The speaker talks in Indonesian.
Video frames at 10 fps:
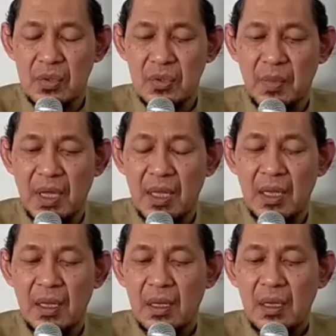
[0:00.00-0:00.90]
cuma
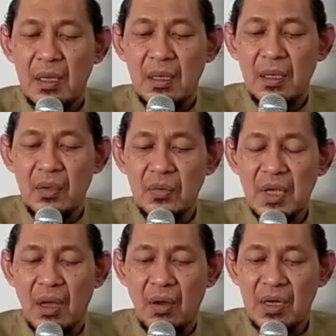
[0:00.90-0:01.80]
niku
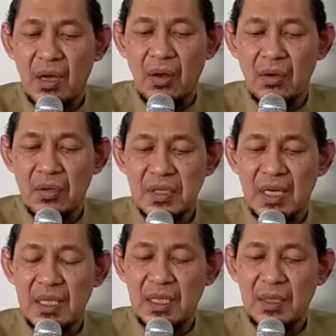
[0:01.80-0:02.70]
saoda ono
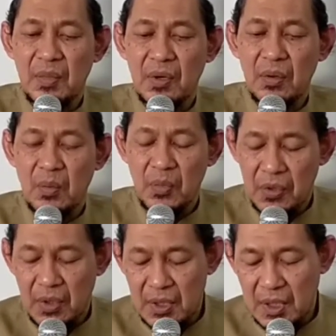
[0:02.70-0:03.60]
sakniki mergo
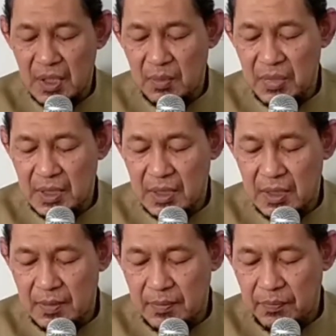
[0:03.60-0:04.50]
pun wonten TPG
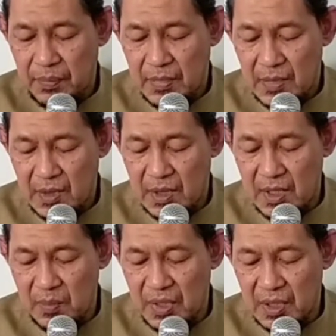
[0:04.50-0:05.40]

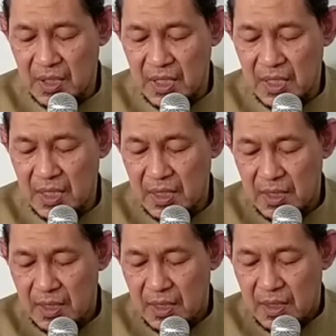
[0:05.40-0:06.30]
TPG ne
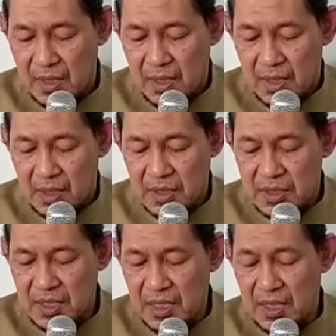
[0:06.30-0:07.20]

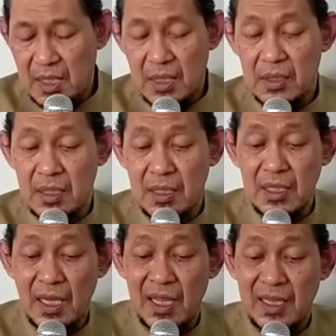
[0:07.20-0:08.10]
gede
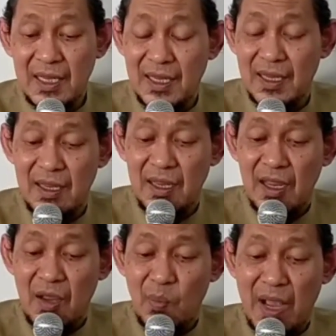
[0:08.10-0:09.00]
diniae
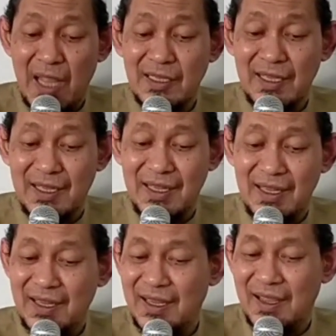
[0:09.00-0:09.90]
mati